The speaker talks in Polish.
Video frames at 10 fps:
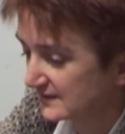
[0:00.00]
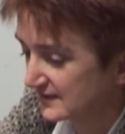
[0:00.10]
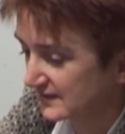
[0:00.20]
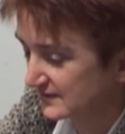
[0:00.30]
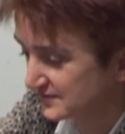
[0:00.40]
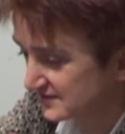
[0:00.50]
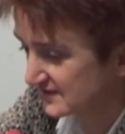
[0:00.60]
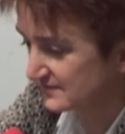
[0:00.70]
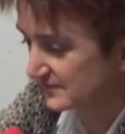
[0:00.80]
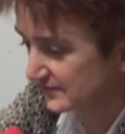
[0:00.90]
to
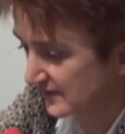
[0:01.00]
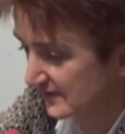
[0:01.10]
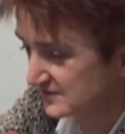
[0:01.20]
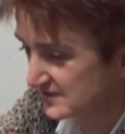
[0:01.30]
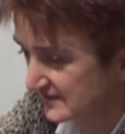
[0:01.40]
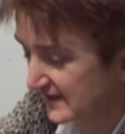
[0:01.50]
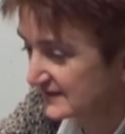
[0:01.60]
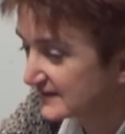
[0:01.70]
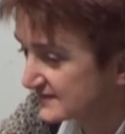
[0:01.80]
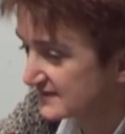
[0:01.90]
wszystkim mówiłam, że ja
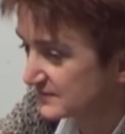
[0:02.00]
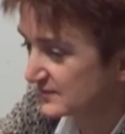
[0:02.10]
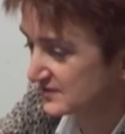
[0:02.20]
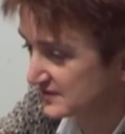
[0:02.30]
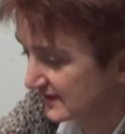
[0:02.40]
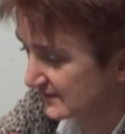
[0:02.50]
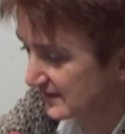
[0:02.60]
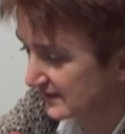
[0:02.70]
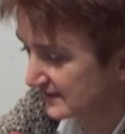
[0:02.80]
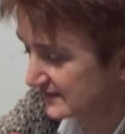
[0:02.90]
nie jestem miłośnikiem
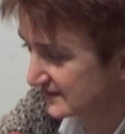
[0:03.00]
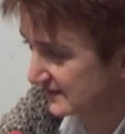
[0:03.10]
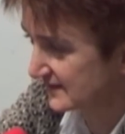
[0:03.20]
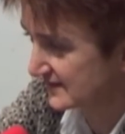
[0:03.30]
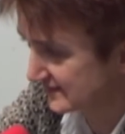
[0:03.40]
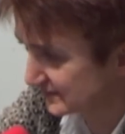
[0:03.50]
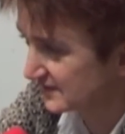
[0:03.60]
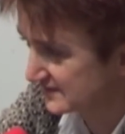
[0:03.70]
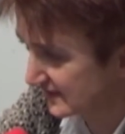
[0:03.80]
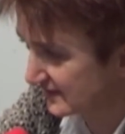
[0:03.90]
kolei, nie, nie
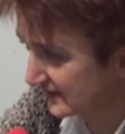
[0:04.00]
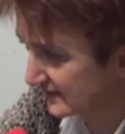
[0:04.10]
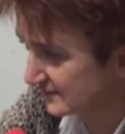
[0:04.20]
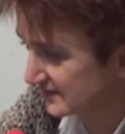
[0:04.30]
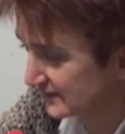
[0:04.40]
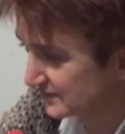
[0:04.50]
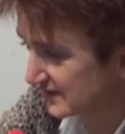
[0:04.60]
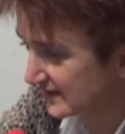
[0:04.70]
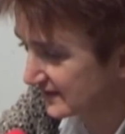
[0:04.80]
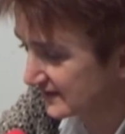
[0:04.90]
ekscytuję się koleją,
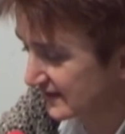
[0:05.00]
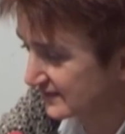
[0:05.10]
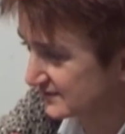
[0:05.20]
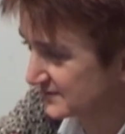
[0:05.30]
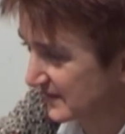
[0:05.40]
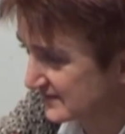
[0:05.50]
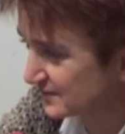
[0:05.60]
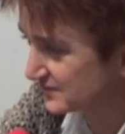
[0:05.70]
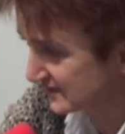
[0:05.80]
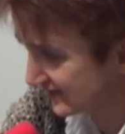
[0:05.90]
traktuję kolej jako coś
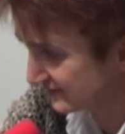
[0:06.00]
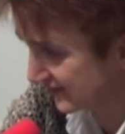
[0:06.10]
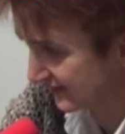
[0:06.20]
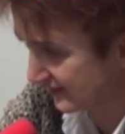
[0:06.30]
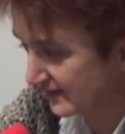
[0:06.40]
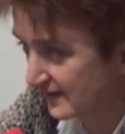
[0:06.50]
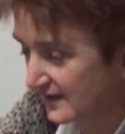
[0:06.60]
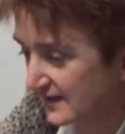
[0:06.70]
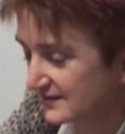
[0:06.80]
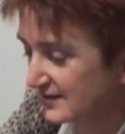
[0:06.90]
bardzo użytkowego.
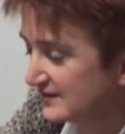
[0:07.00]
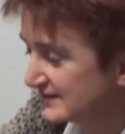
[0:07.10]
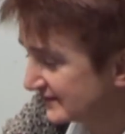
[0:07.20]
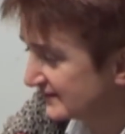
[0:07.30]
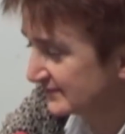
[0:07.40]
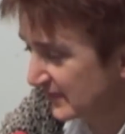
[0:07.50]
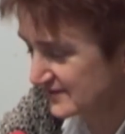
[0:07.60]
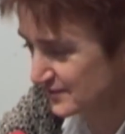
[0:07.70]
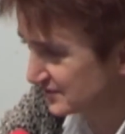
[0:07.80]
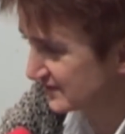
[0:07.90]
No i
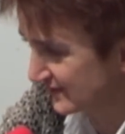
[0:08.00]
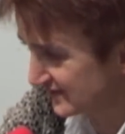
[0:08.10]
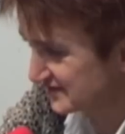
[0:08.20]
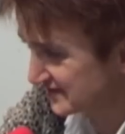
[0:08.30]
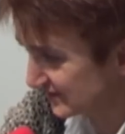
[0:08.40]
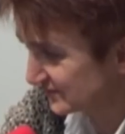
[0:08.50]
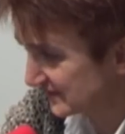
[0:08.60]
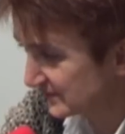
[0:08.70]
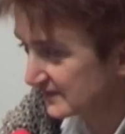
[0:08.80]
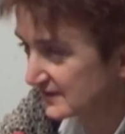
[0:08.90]
bardzo użytkowo też
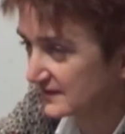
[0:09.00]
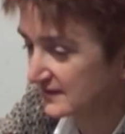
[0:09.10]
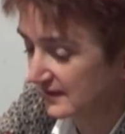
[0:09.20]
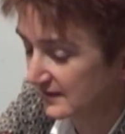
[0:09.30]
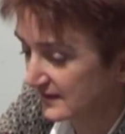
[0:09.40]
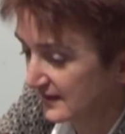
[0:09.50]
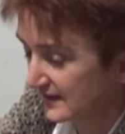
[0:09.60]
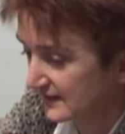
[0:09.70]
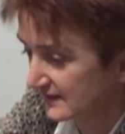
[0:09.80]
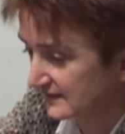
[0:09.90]
traktuję pendolino.
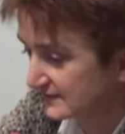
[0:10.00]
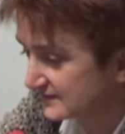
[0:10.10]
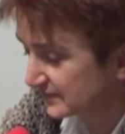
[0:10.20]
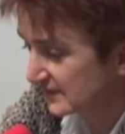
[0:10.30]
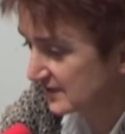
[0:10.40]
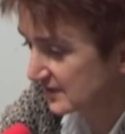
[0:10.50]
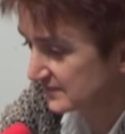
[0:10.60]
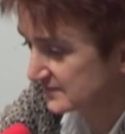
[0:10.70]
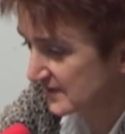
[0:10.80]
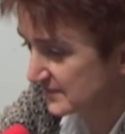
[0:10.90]
E, z,
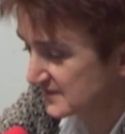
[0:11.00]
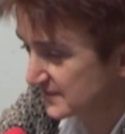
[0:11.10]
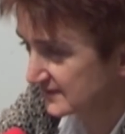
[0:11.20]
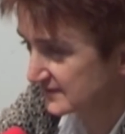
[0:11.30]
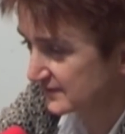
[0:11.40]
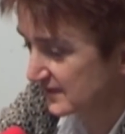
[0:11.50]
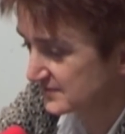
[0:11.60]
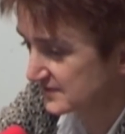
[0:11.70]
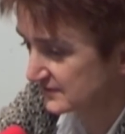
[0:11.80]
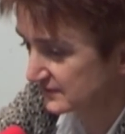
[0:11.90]
mojego, z mojej perspektywy
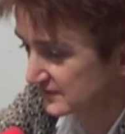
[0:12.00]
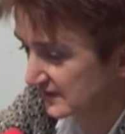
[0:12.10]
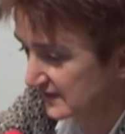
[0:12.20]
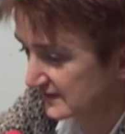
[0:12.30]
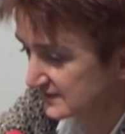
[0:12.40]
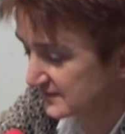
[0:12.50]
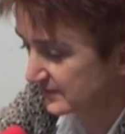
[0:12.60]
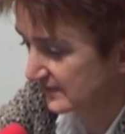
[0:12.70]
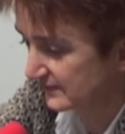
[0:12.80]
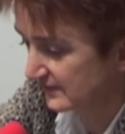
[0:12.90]
obserwuję
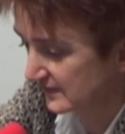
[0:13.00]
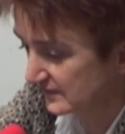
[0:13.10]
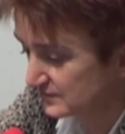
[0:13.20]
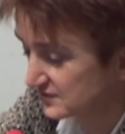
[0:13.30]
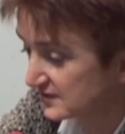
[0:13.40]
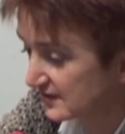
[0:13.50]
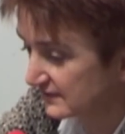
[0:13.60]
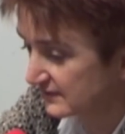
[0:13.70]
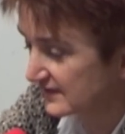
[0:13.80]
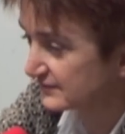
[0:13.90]
typowo
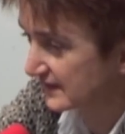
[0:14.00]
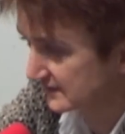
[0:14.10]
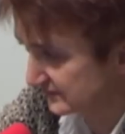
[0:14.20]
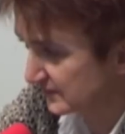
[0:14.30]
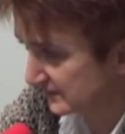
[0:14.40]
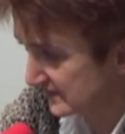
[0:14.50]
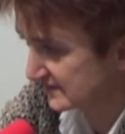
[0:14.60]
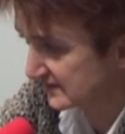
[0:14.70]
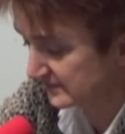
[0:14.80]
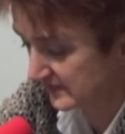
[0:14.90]
użytkowe efekty
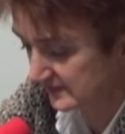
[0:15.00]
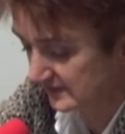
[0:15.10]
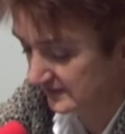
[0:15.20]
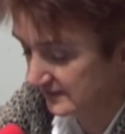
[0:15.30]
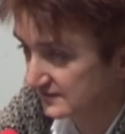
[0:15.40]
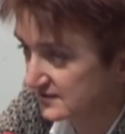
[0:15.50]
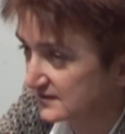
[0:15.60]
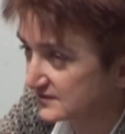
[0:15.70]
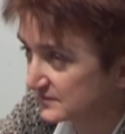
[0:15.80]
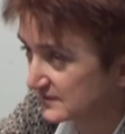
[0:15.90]
wprowadzenia pendolino.
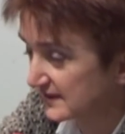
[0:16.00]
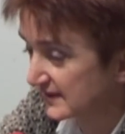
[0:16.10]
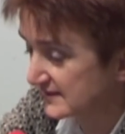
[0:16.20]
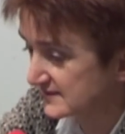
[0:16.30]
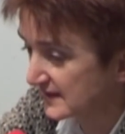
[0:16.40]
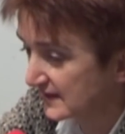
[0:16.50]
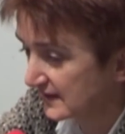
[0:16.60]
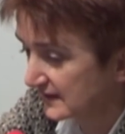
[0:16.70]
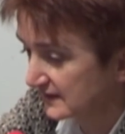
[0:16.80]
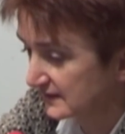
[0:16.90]
Śledzimy teraz,
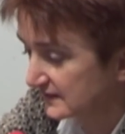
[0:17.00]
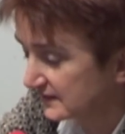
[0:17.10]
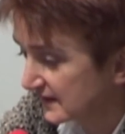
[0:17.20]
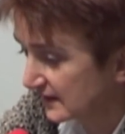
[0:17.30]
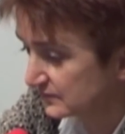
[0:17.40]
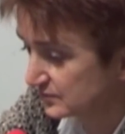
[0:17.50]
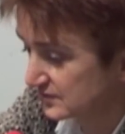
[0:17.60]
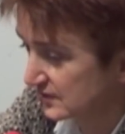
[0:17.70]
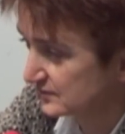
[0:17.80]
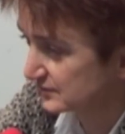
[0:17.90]
e, jak
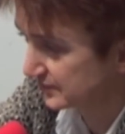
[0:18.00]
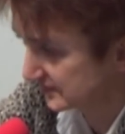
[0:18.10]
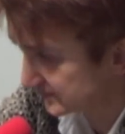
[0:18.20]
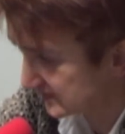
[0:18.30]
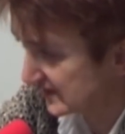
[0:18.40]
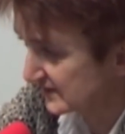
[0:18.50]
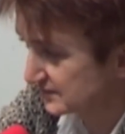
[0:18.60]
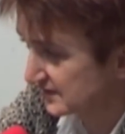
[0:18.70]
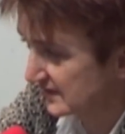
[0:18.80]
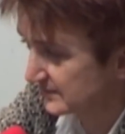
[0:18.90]
dużo osób
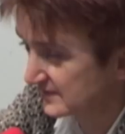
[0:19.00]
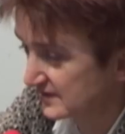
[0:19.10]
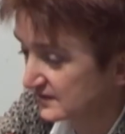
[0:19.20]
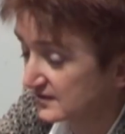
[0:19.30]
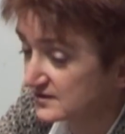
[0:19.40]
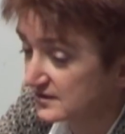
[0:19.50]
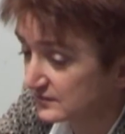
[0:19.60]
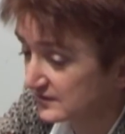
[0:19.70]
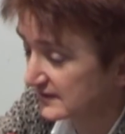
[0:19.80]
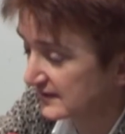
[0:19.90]
przesiadło się na Pendolino,
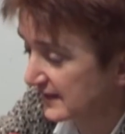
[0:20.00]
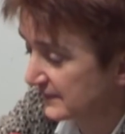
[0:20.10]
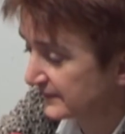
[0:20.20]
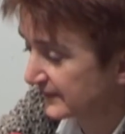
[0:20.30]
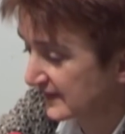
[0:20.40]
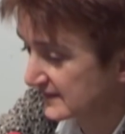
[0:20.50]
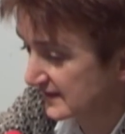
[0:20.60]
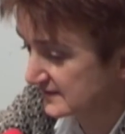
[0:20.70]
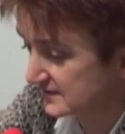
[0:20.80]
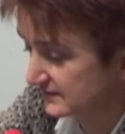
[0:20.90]
szczególnie na
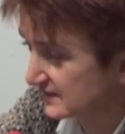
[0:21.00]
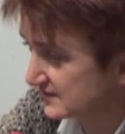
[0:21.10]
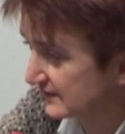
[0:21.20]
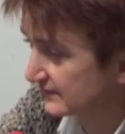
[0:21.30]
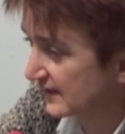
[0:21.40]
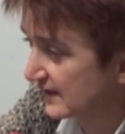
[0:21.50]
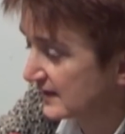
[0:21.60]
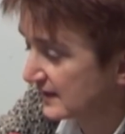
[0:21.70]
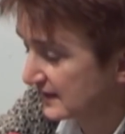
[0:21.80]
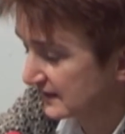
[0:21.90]
trasie Warszawa,
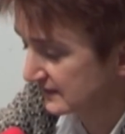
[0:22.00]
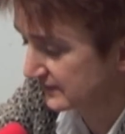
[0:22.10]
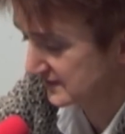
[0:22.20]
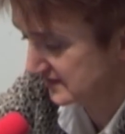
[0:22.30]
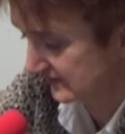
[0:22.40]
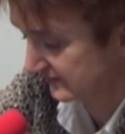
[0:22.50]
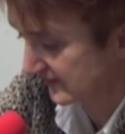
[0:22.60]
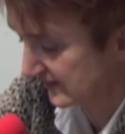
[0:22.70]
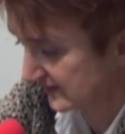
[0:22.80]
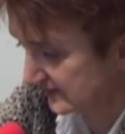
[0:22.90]

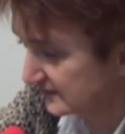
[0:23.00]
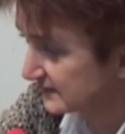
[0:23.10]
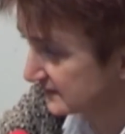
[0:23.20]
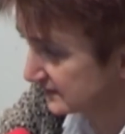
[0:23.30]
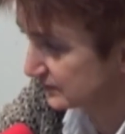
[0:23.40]
Warszawa y,